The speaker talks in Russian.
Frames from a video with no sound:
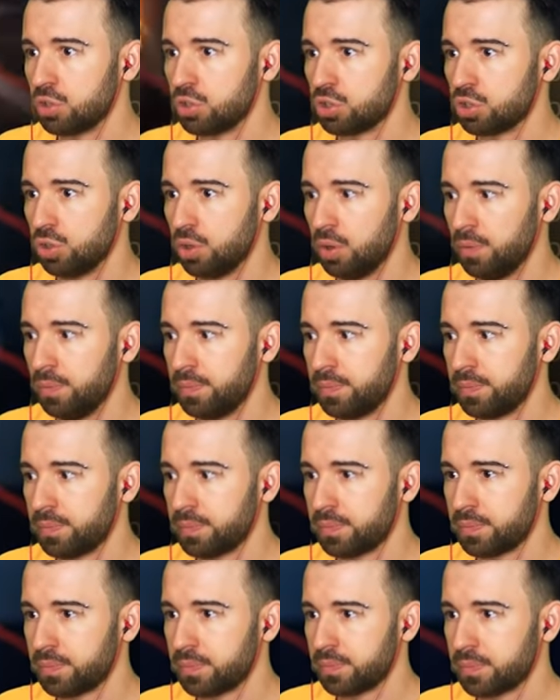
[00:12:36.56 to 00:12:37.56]
Что?
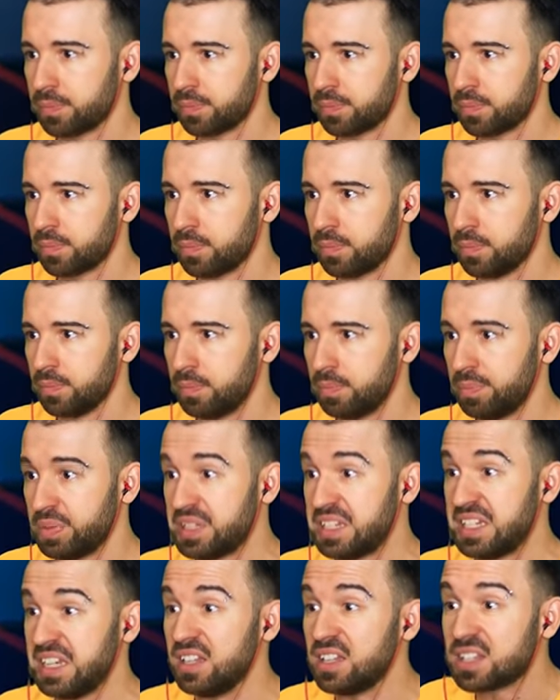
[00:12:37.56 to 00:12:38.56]

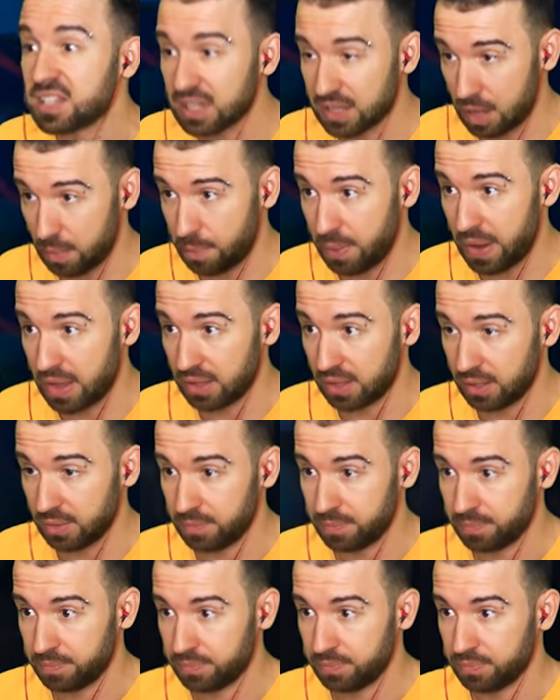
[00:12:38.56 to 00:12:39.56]
Птица напала?
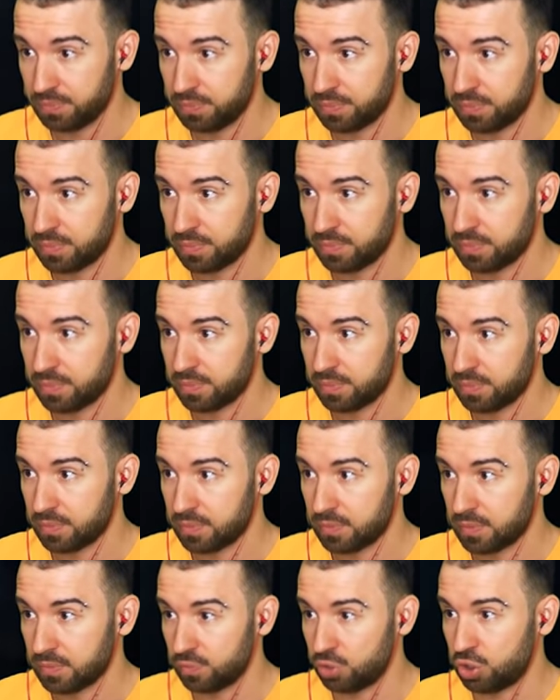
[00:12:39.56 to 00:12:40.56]

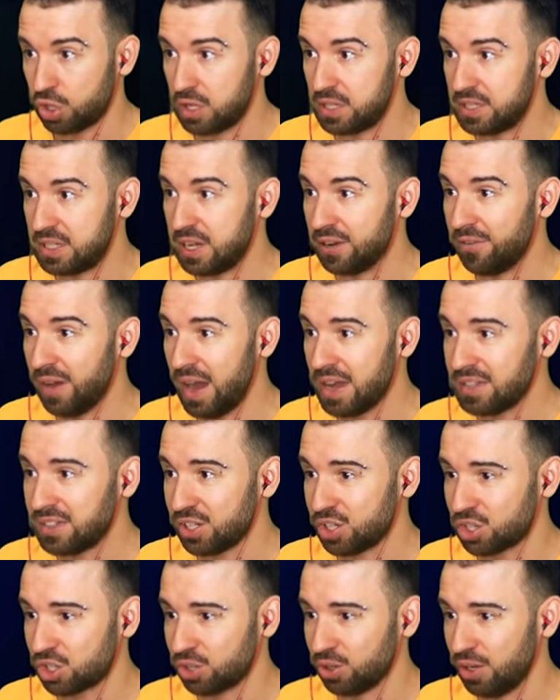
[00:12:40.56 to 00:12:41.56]
Вы что,
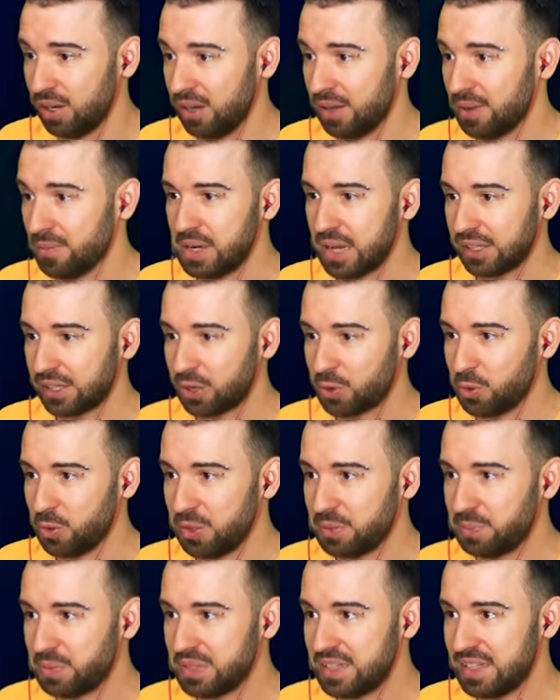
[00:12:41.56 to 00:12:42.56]
издеваетесь, что ли? Меня
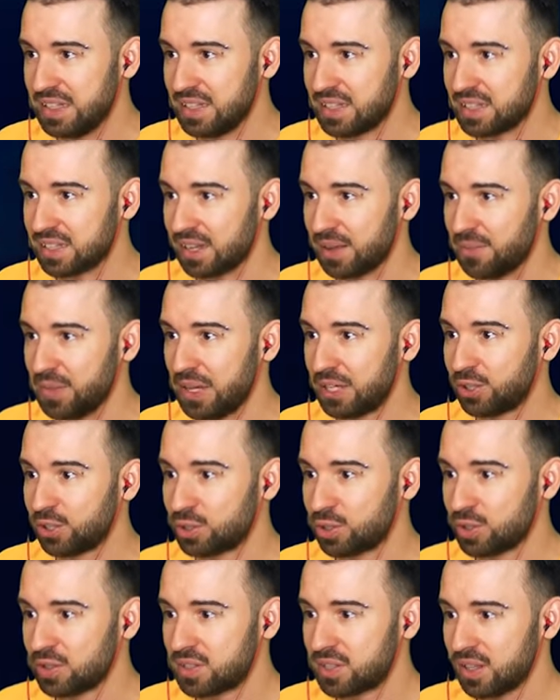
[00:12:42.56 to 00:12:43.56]
атакует птица.
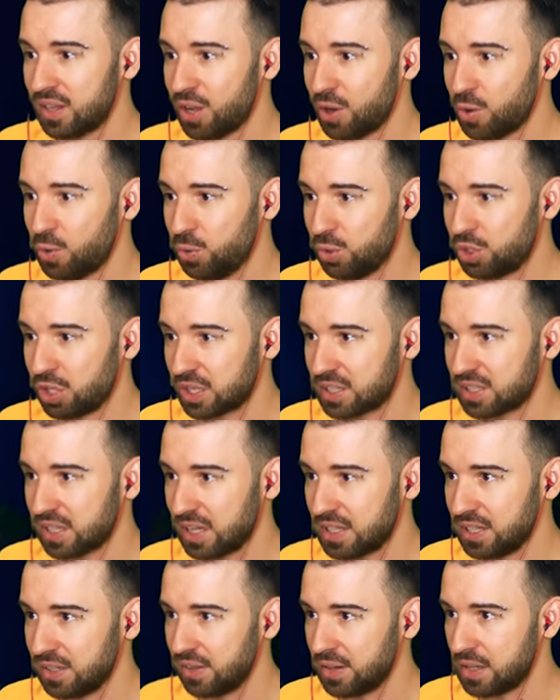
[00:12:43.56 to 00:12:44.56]
Их тут целая куча,
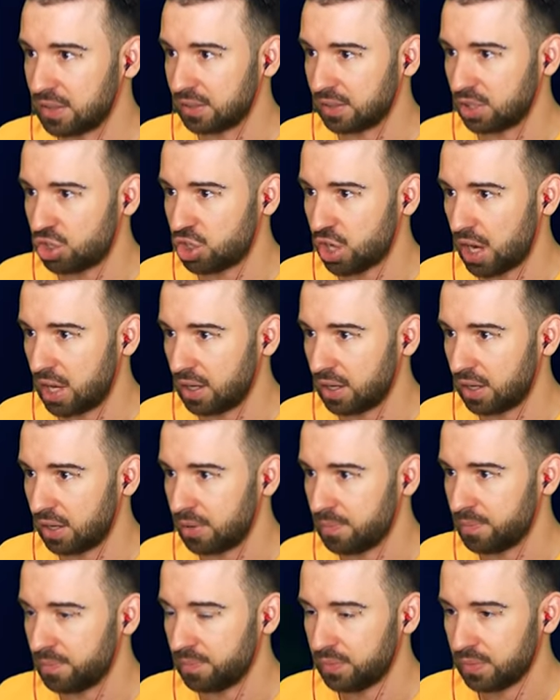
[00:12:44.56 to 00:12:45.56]
кстати говоря. Нет, это
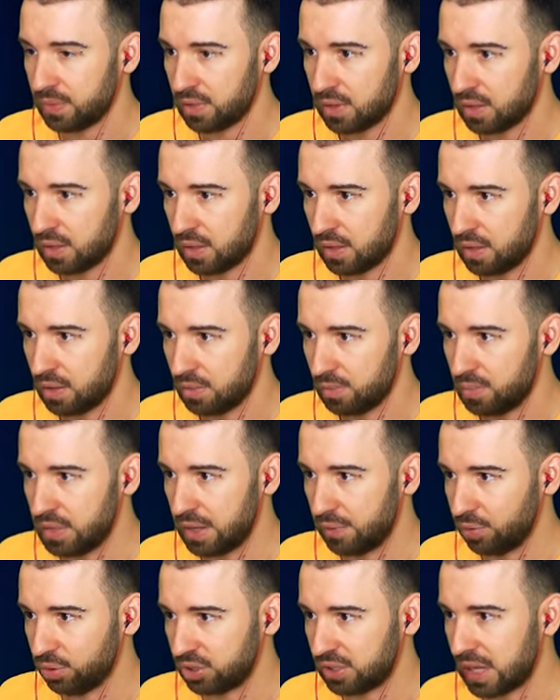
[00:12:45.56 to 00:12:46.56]
чайка.
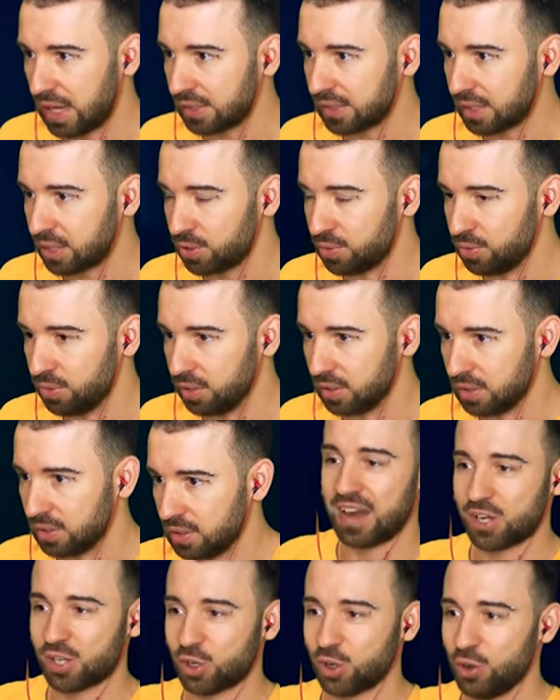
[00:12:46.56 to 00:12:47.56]
Меня вон та атакует.
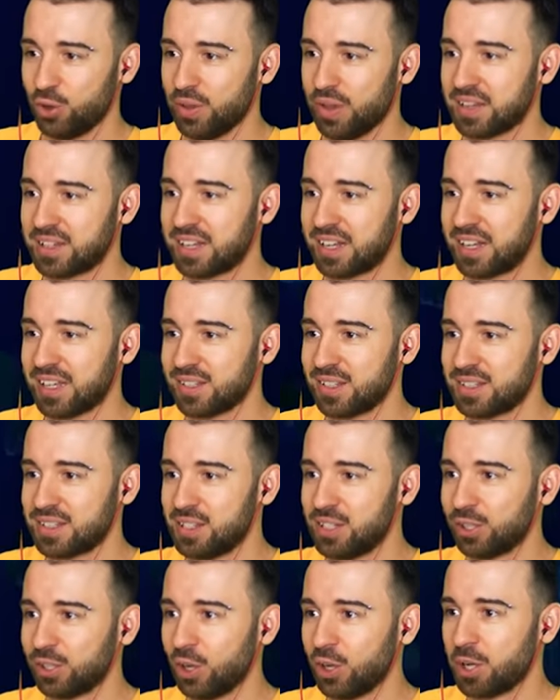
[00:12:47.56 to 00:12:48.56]
Хорошо, у нас,
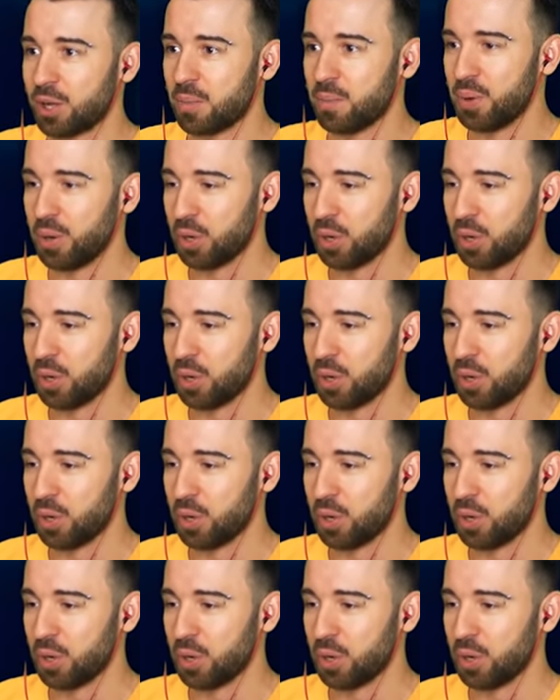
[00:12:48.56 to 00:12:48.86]
оказывается, не только